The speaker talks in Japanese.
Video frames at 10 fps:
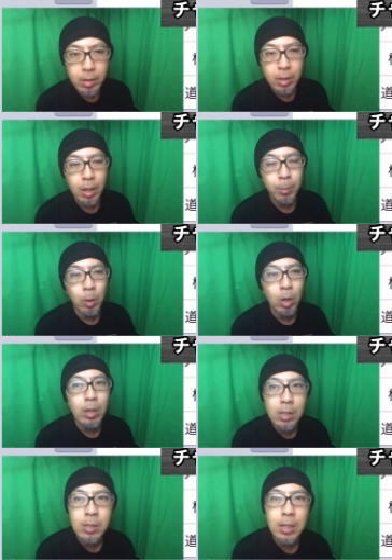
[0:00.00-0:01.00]
で、まあ、これ
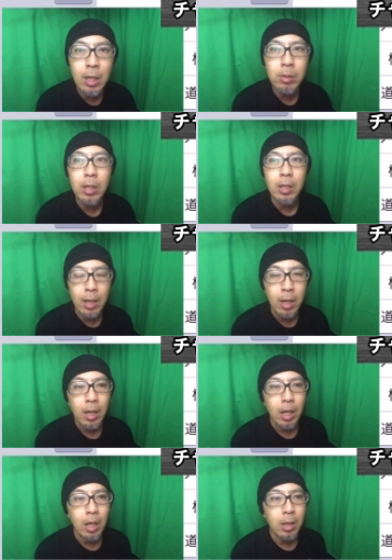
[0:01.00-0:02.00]
はね、せっかくなんでね、
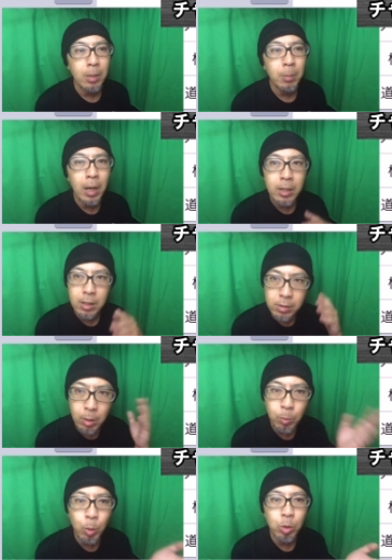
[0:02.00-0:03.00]
えー、毎日です
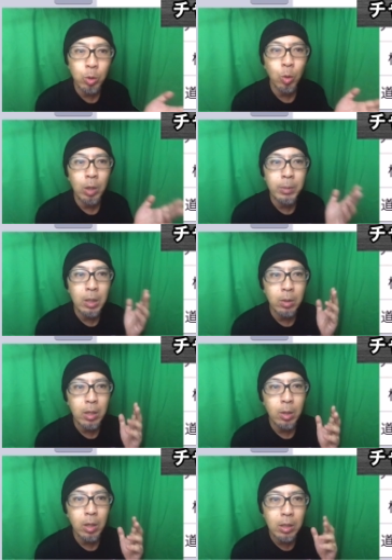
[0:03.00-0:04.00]
ね、僕の動画見てく
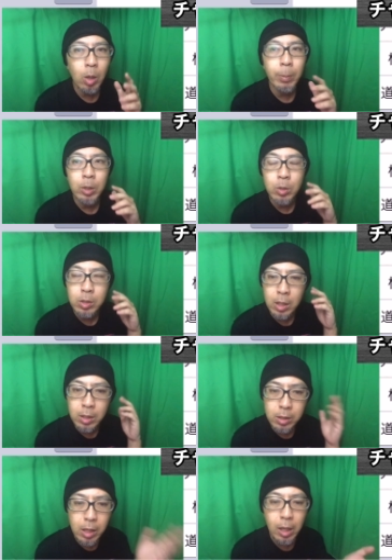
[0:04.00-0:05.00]
れてる方はやっぱ優
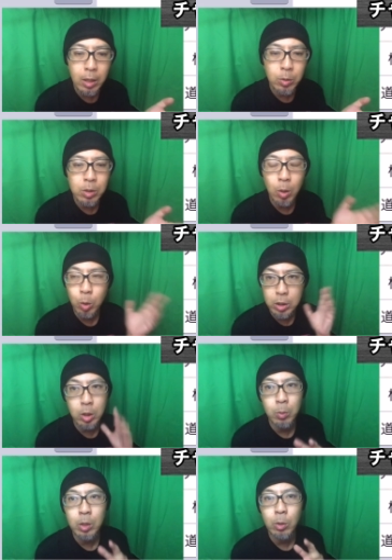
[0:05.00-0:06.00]
先して加入してほし
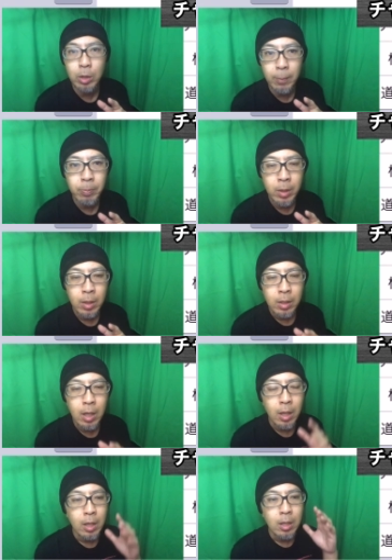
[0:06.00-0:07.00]
いと思ったので。
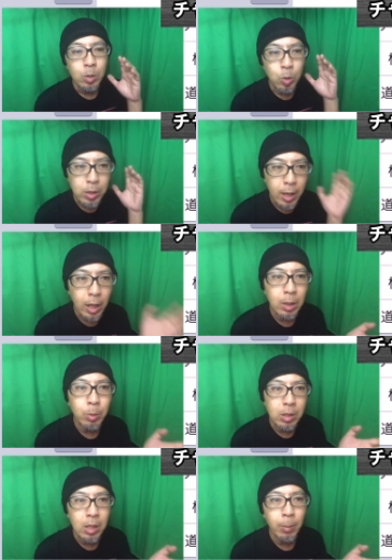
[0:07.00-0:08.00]
で、そうじゃない方
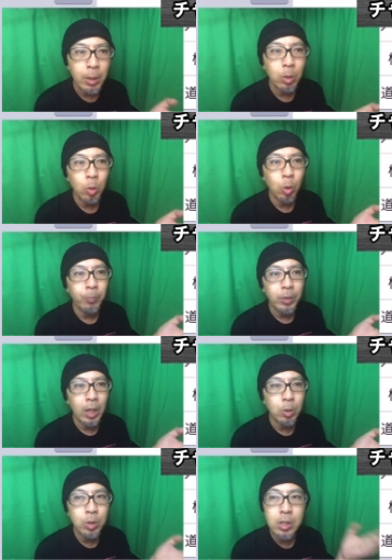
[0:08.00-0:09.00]
もですね、やっぱりこう、
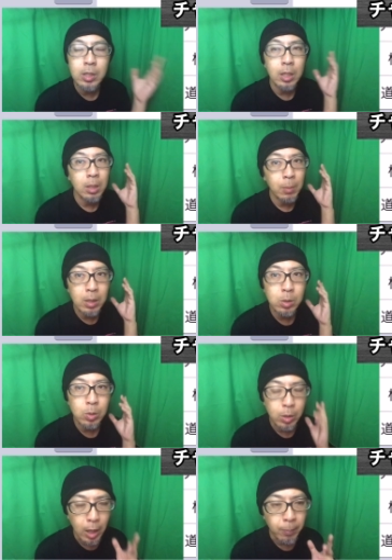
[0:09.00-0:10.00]
加入申請来ます
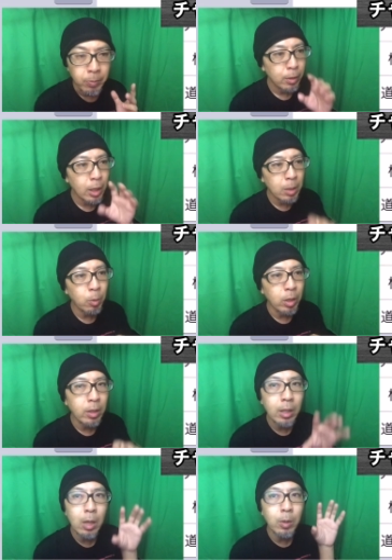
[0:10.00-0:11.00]
ので、だけども、一
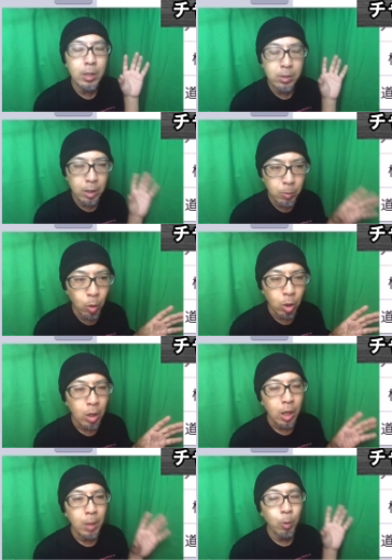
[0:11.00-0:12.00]
旦はですけども、
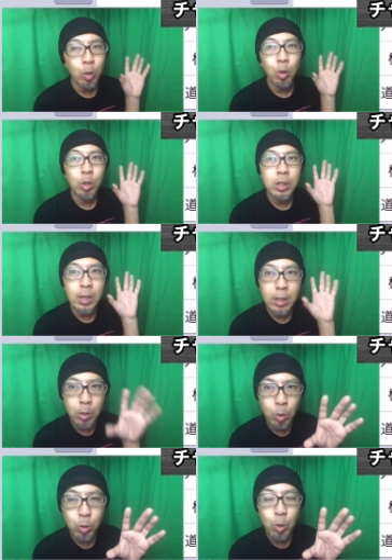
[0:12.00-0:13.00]
えー、僕のこの
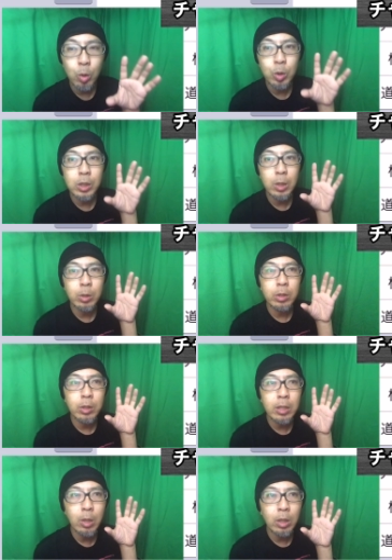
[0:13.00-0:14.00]
チャンネルを登録してる
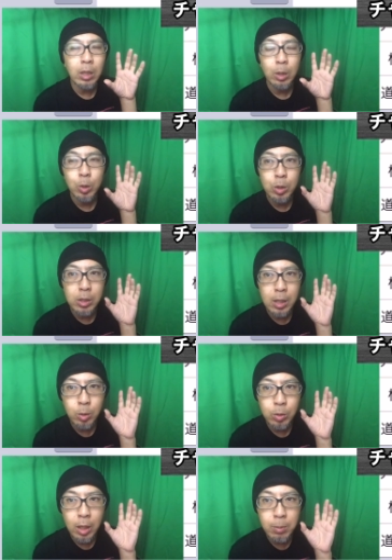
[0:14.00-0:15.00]
くれてる方は優先
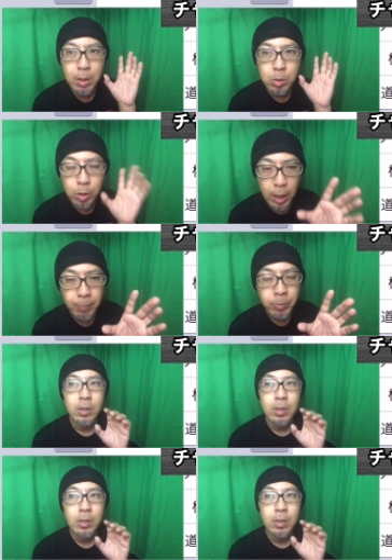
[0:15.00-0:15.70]
となりますので、